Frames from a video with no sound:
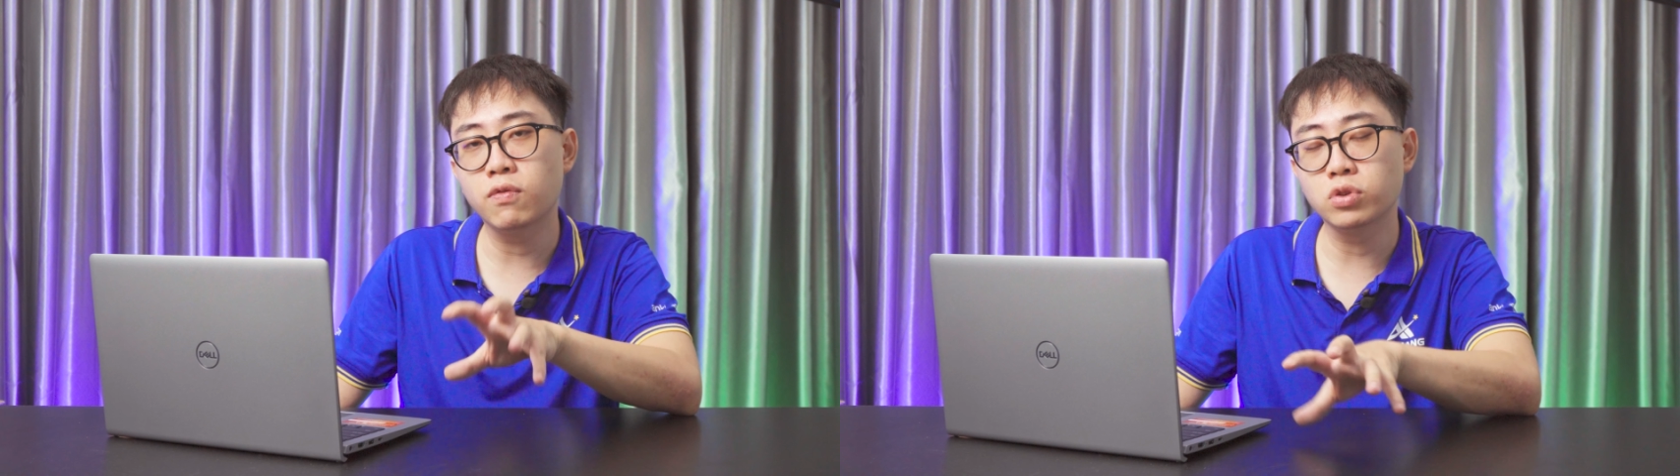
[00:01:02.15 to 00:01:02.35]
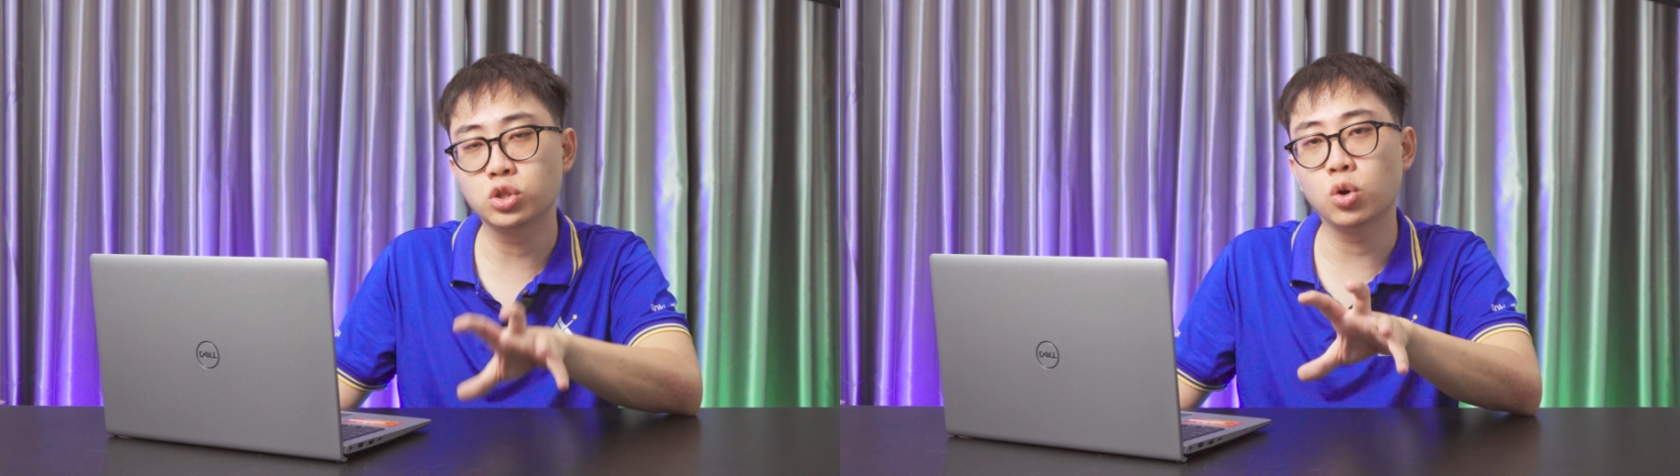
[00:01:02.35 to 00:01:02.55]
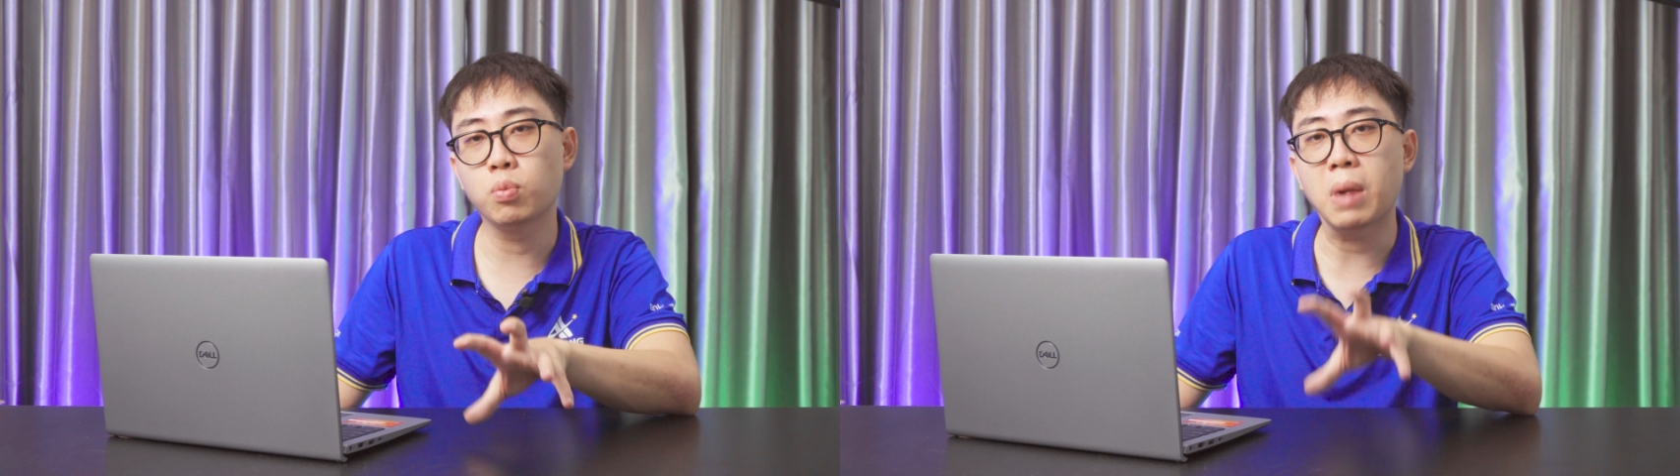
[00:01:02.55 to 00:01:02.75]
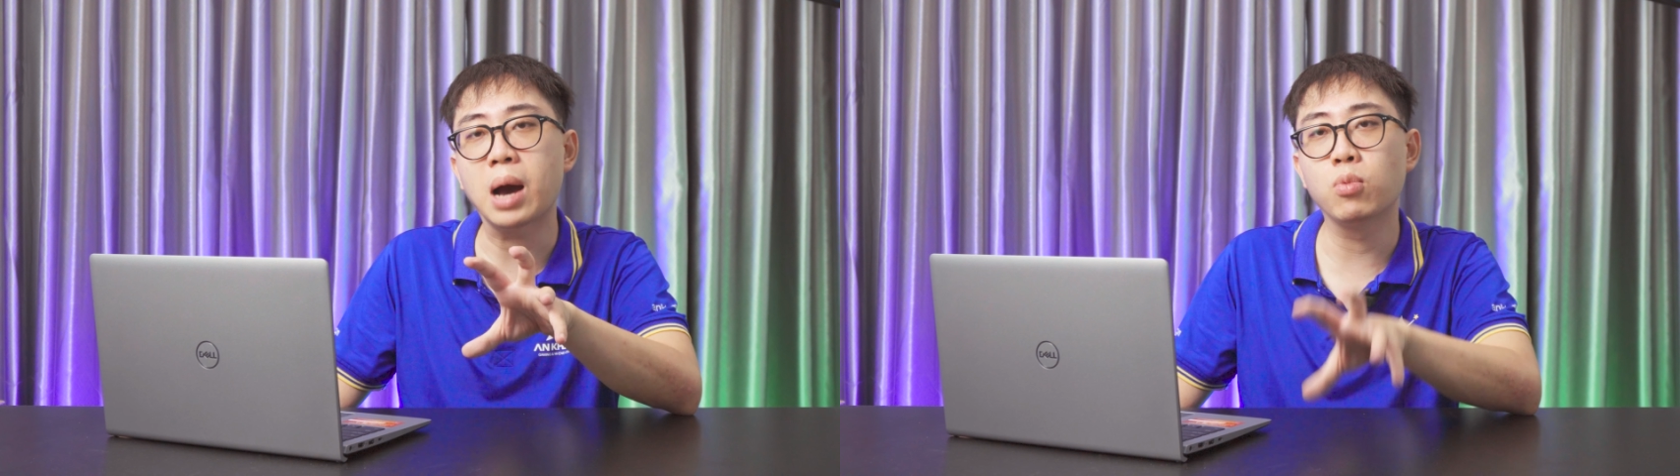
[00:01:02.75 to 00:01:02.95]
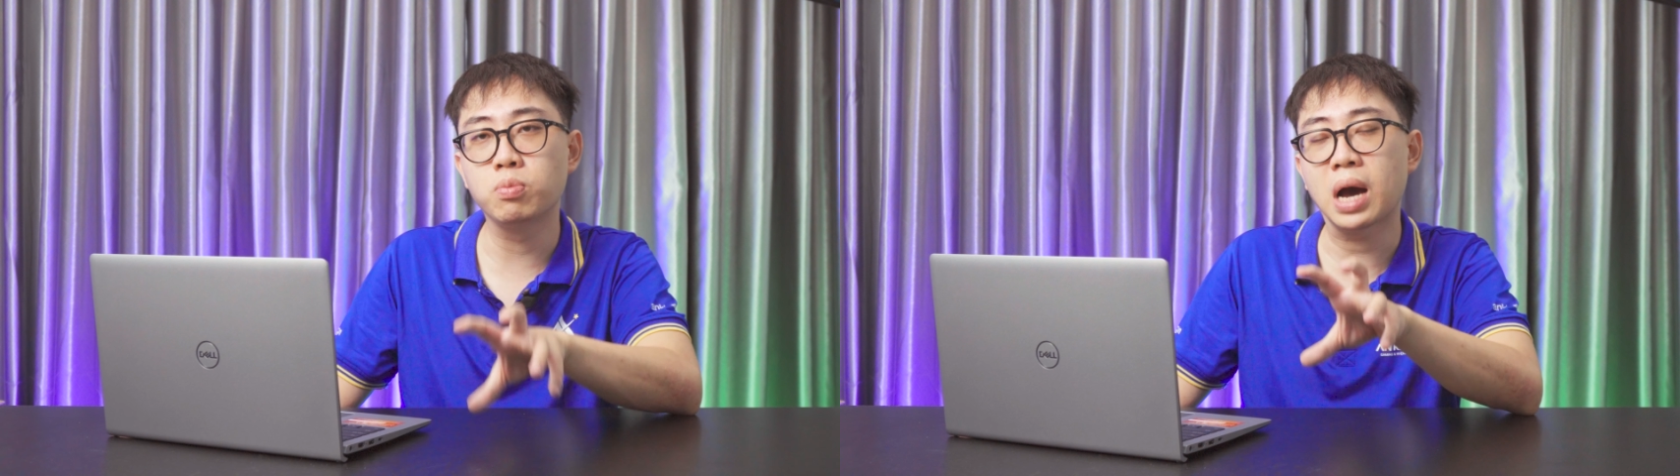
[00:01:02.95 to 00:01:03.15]
Vocho
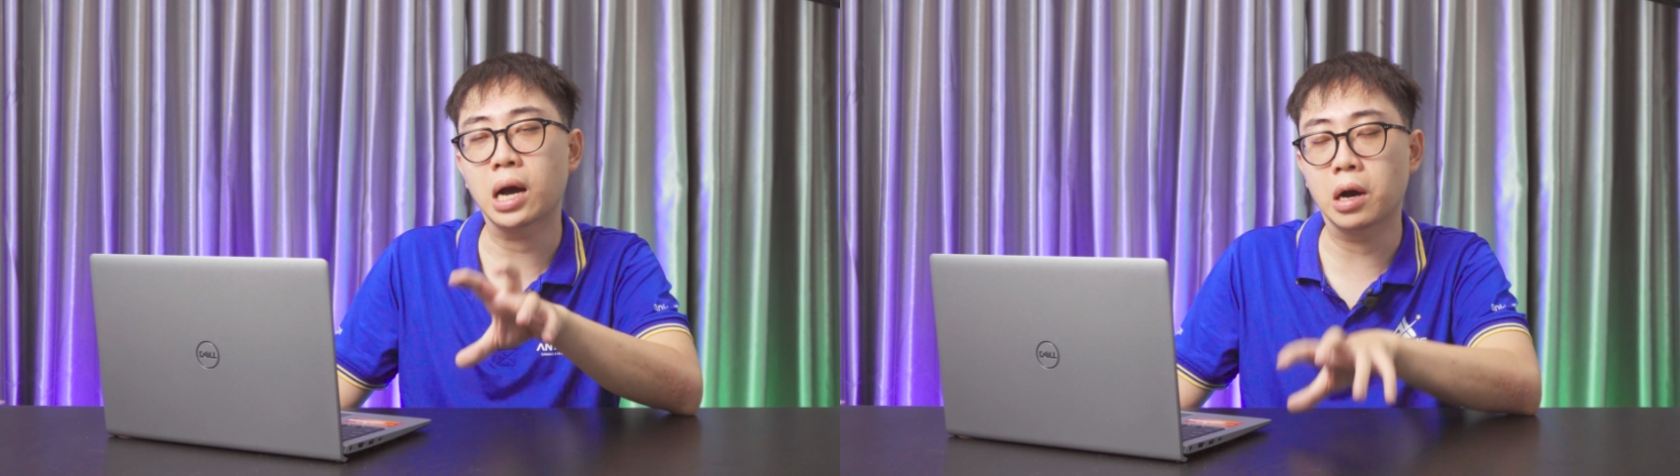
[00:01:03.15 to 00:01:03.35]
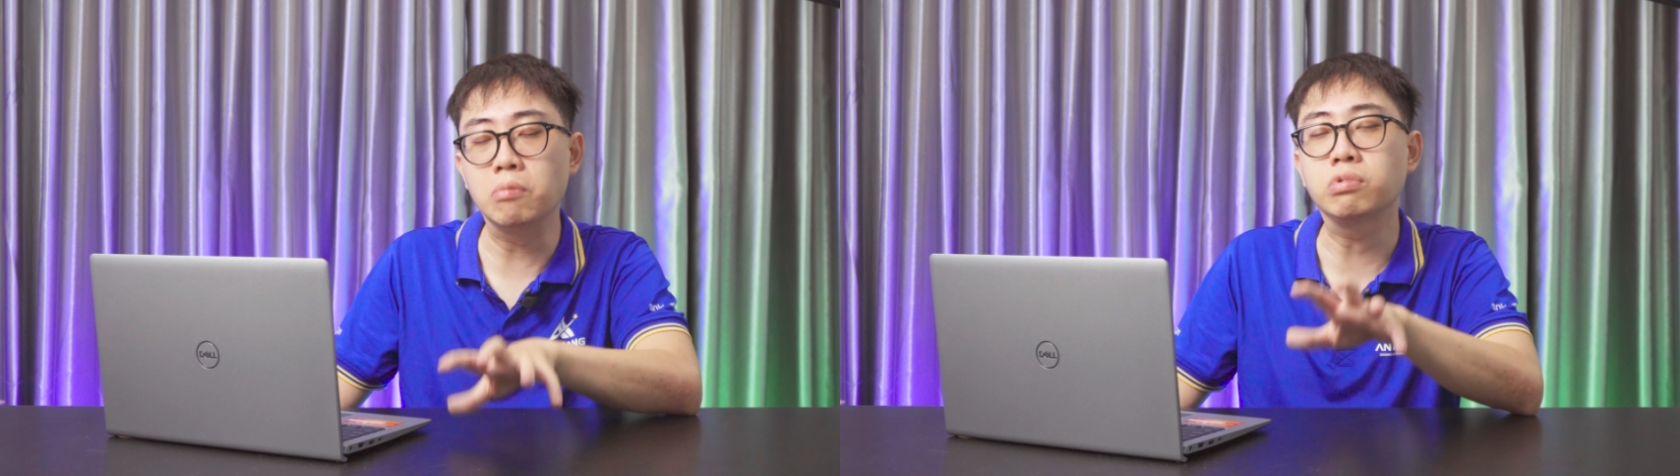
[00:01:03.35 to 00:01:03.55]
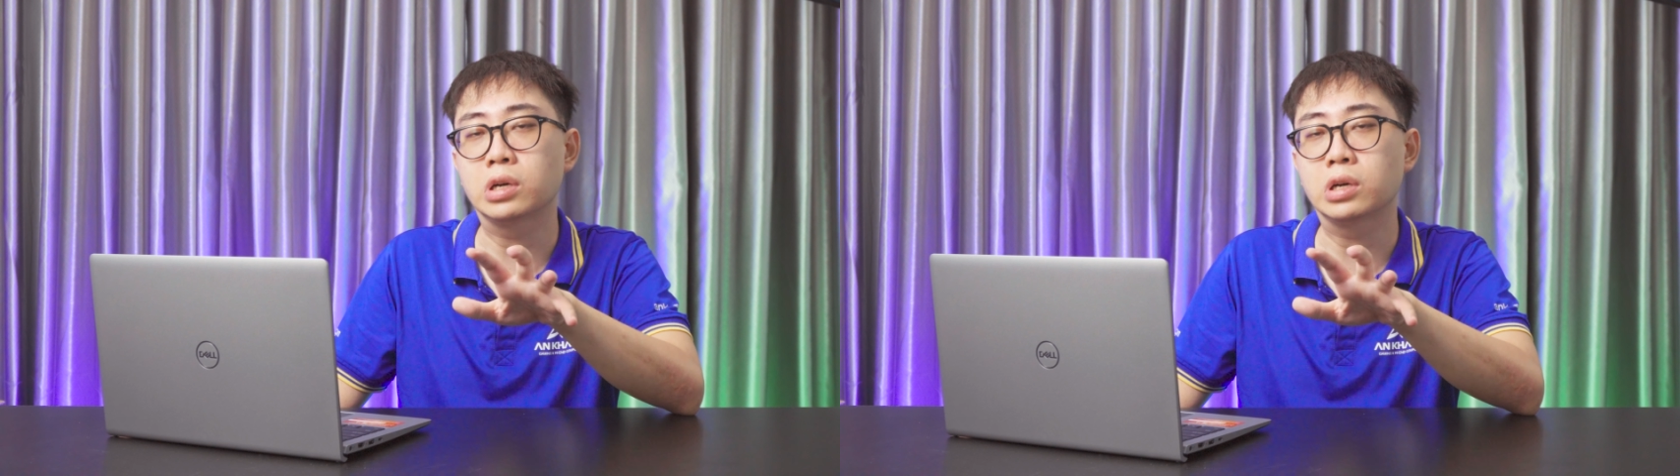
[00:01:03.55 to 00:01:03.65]
3430